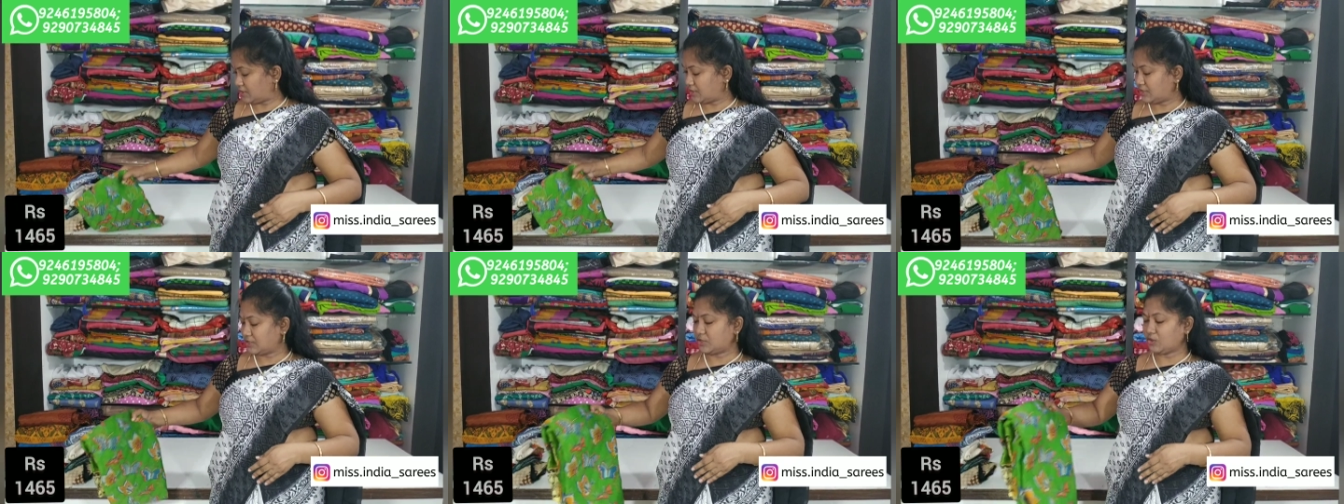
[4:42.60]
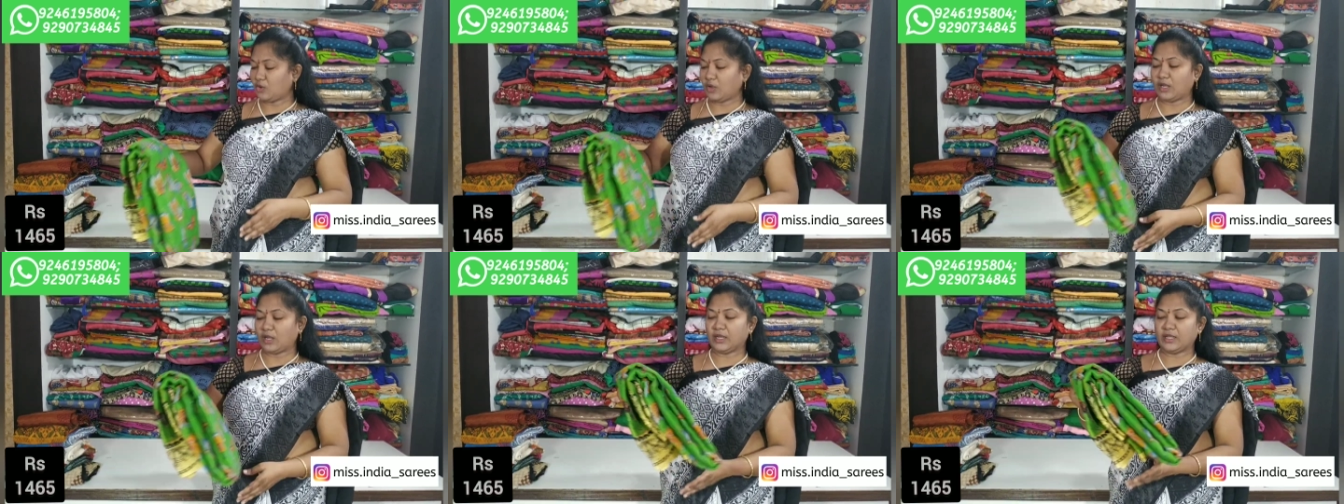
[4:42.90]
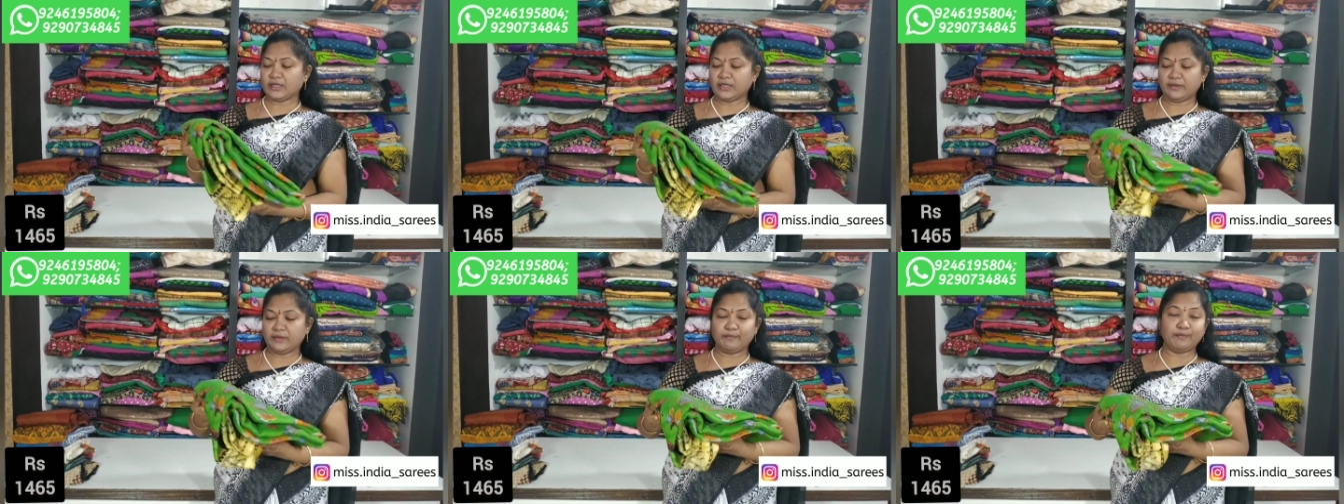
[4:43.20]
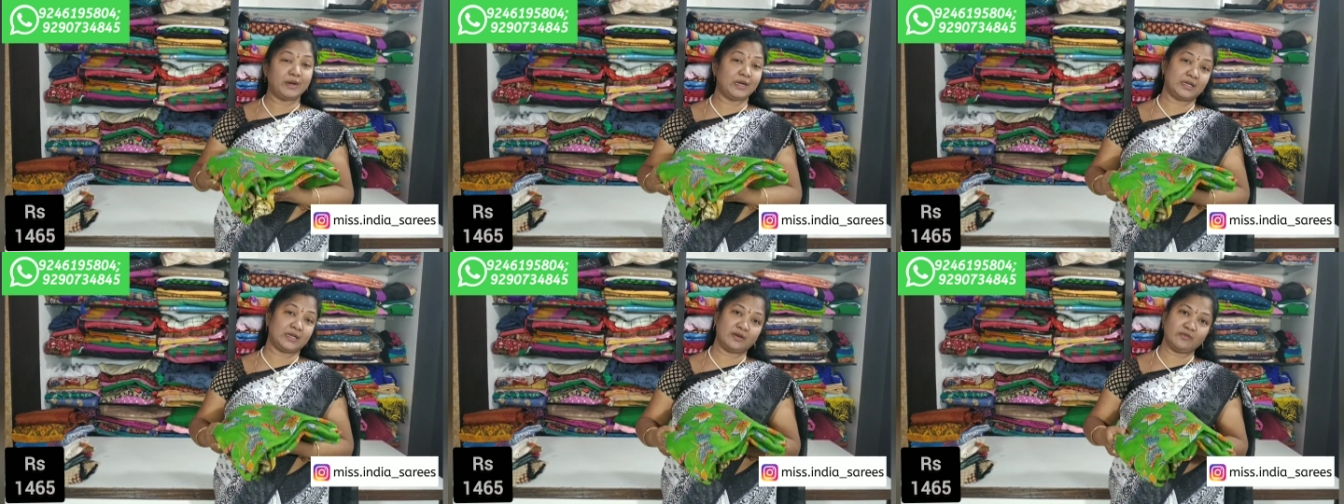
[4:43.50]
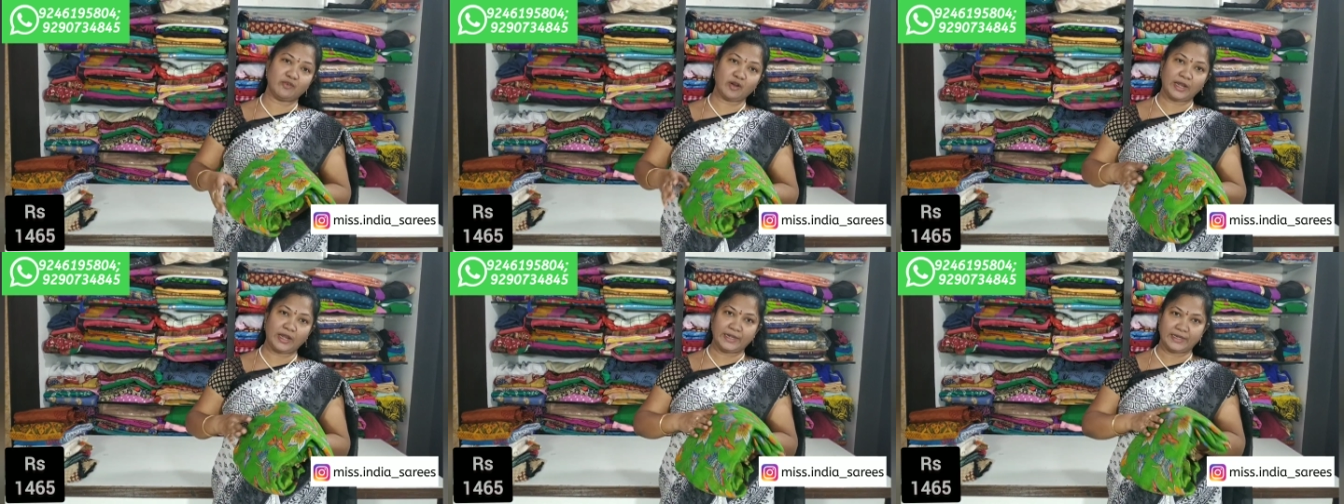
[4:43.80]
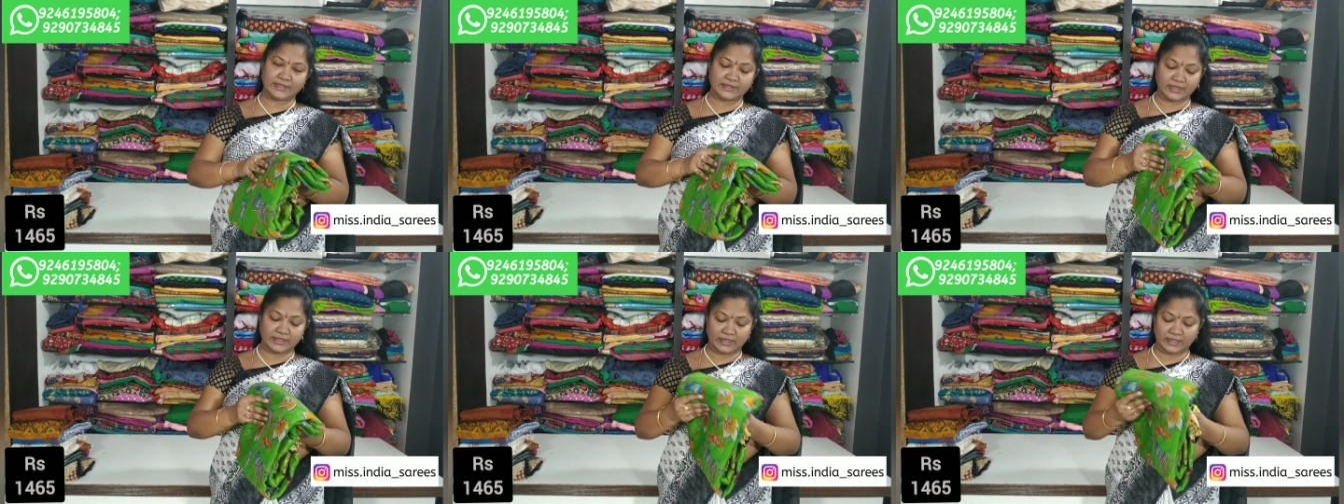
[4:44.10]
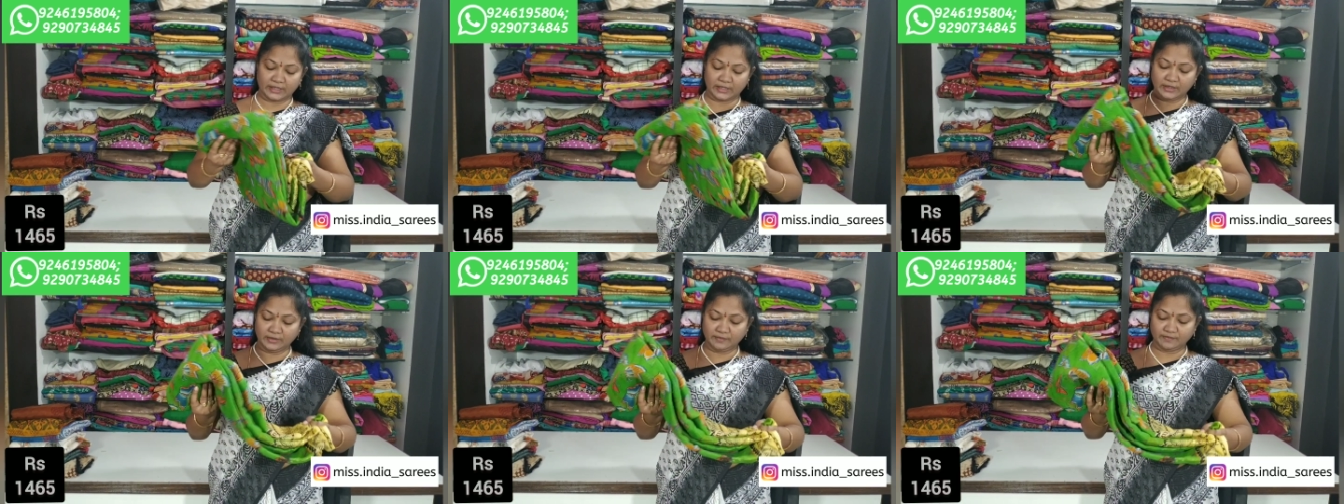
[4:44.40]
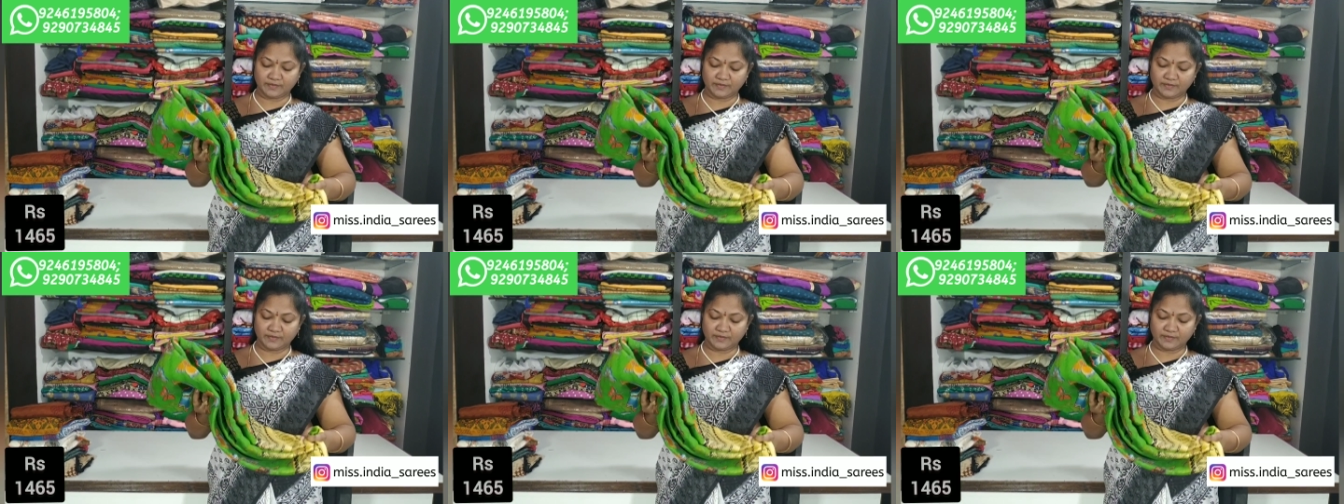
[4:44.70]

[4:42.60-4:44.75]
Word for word: సో అలాగే బటర్ఫ్లై డిజైన్ అండి